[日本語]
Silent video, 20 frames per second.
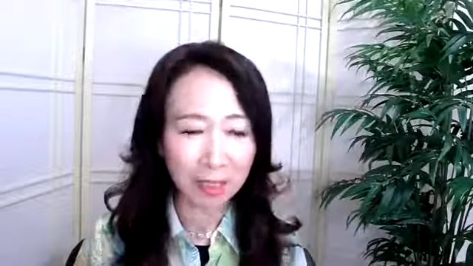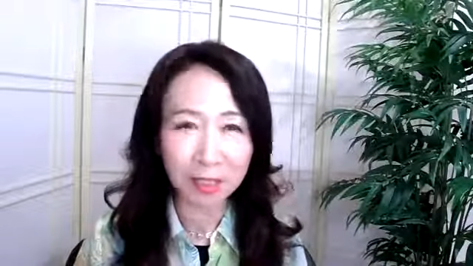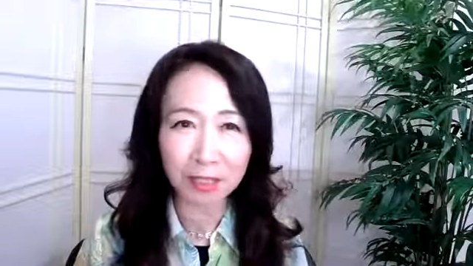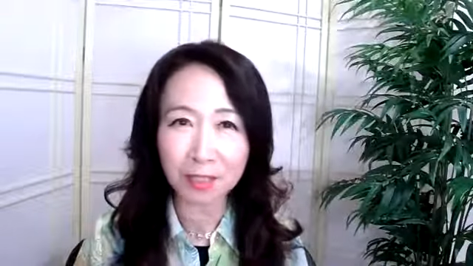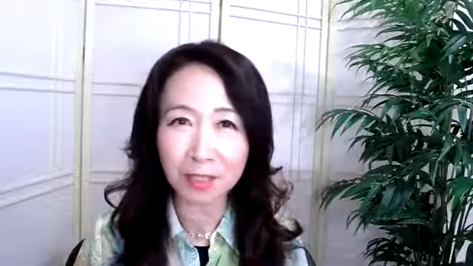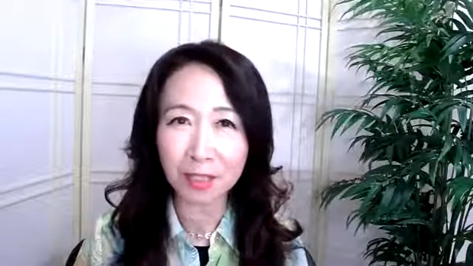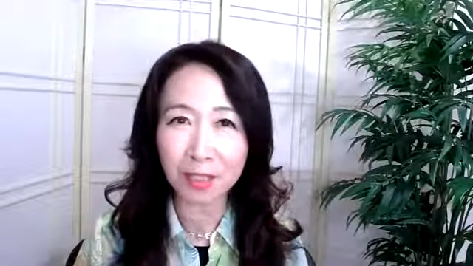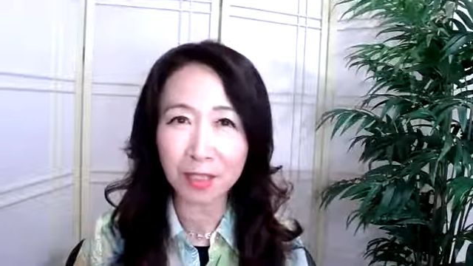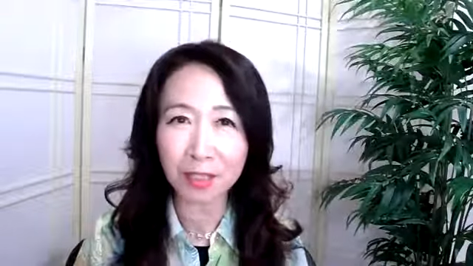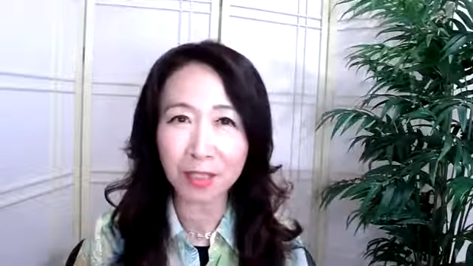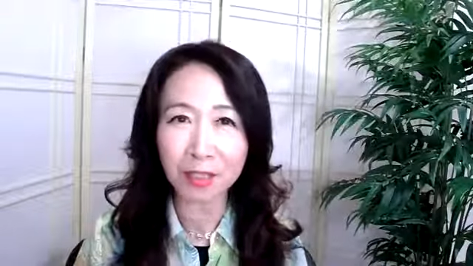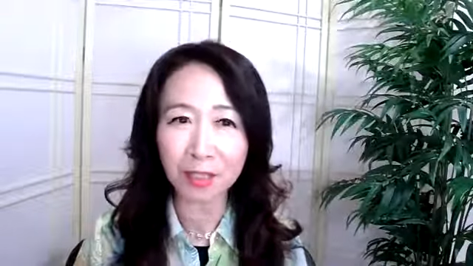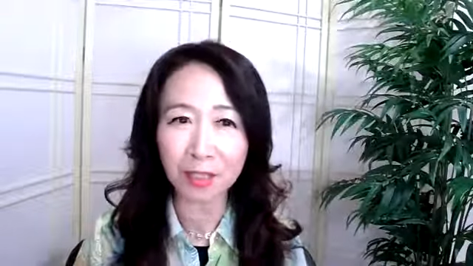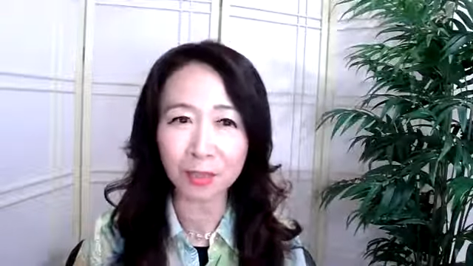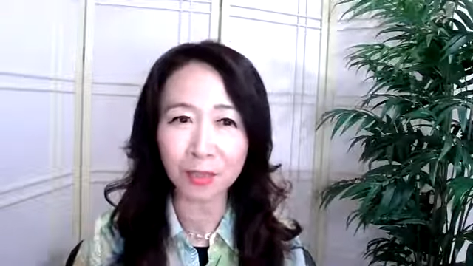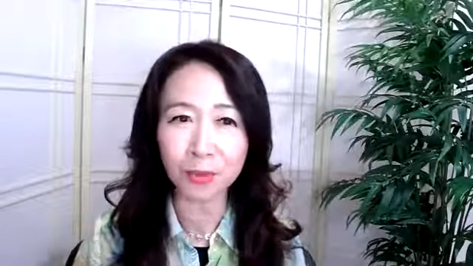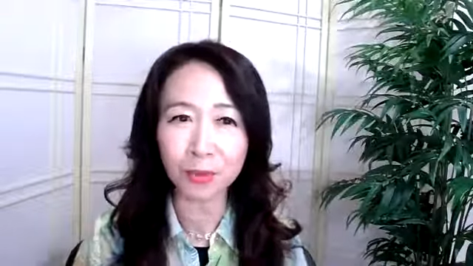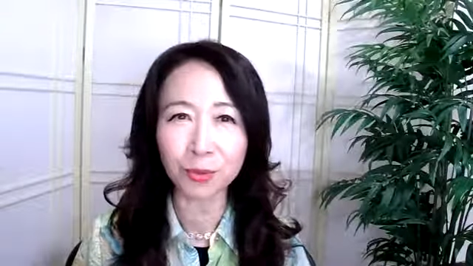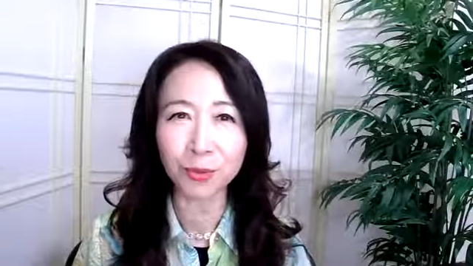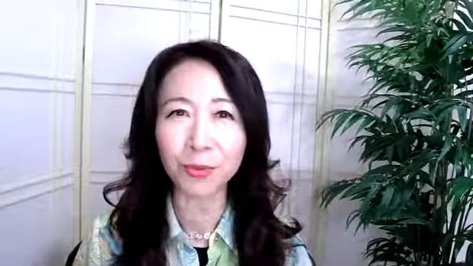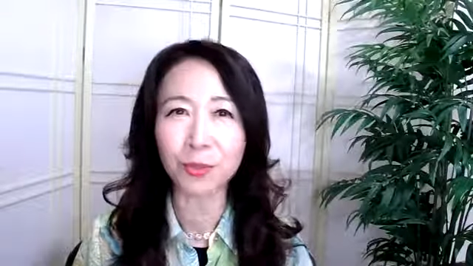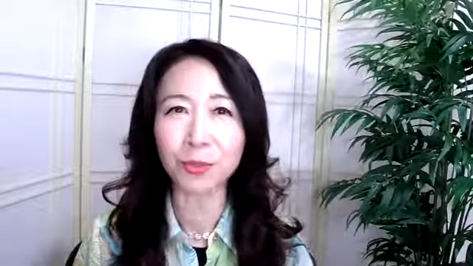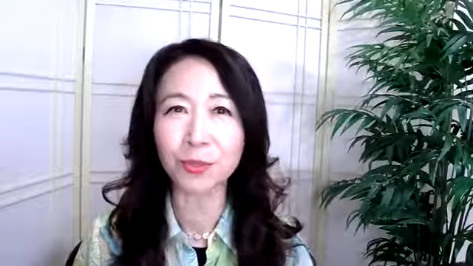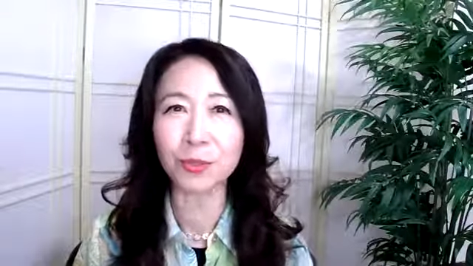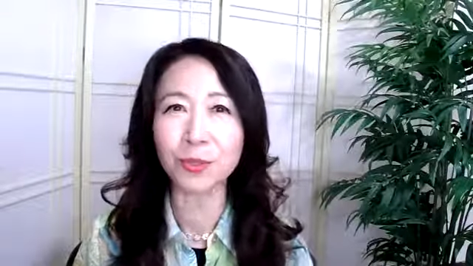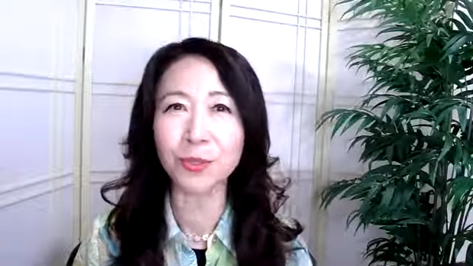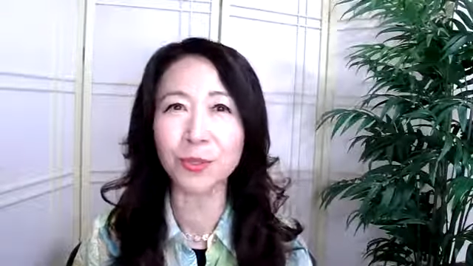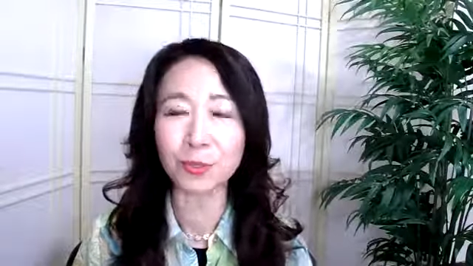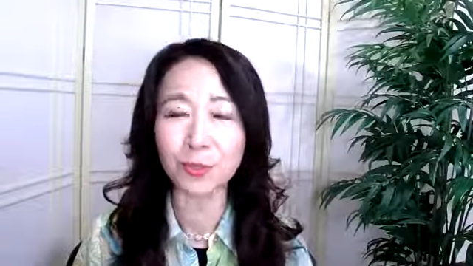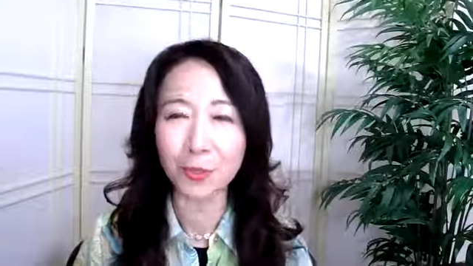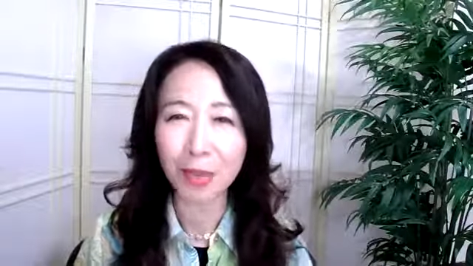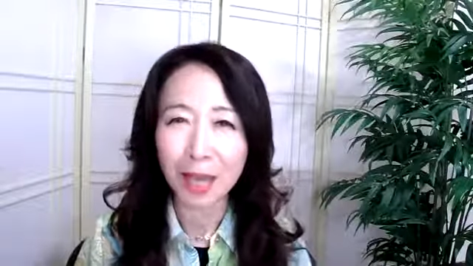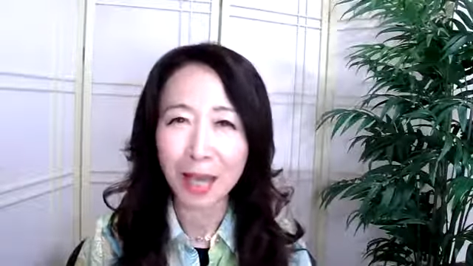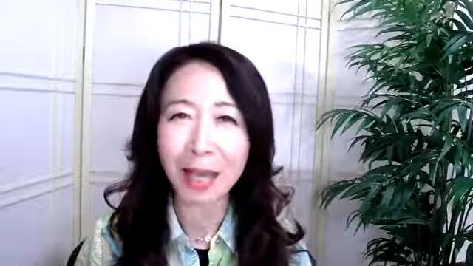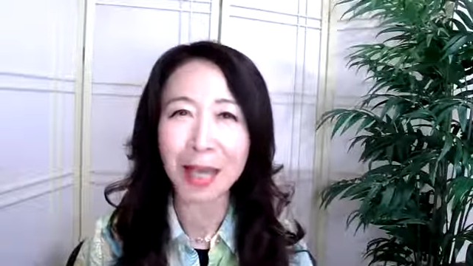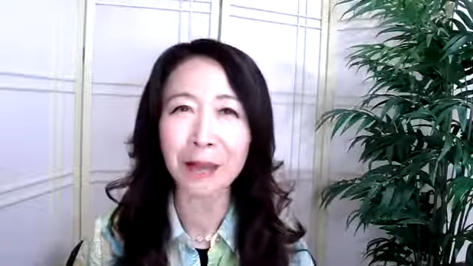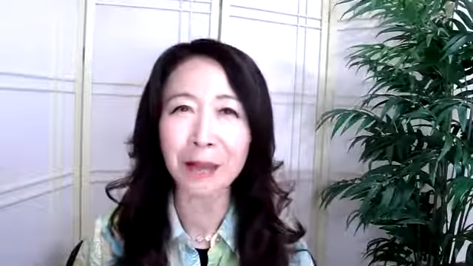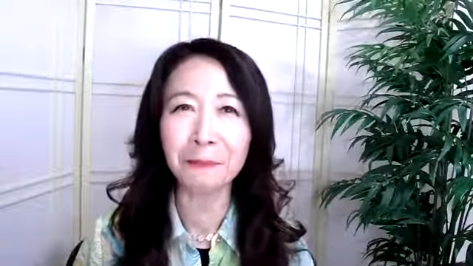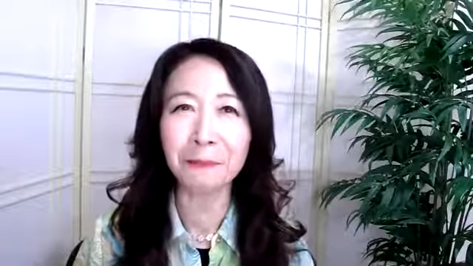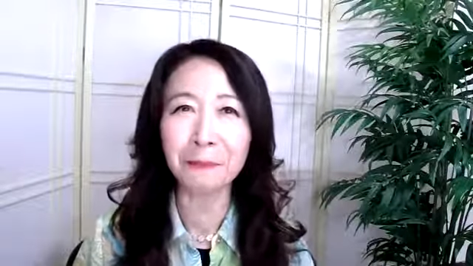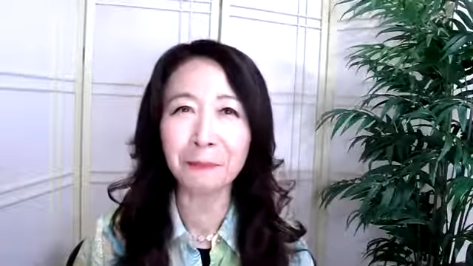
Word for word: ずやっていることっていうのが、